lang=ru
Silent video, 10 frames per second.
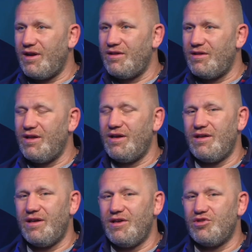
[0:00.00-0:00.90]
странно, да,
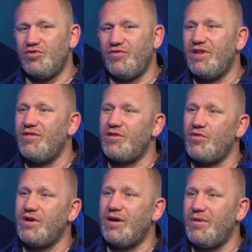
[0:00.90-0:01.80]
я езжу в
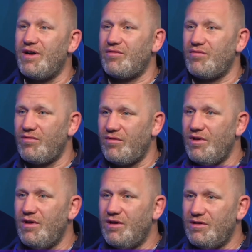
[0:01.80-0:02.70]
Владивосток, Хабаровск, вот
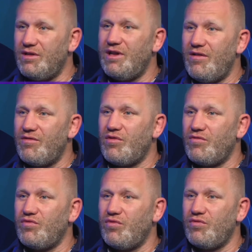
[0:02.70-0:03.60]
на Дальний
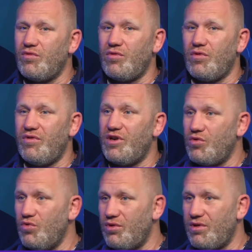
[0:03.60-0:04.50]
Восток, в ту, в ту сторону,
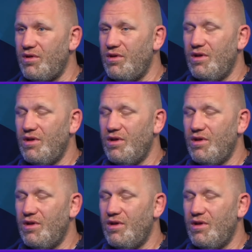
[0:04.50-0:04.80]
Иркутск,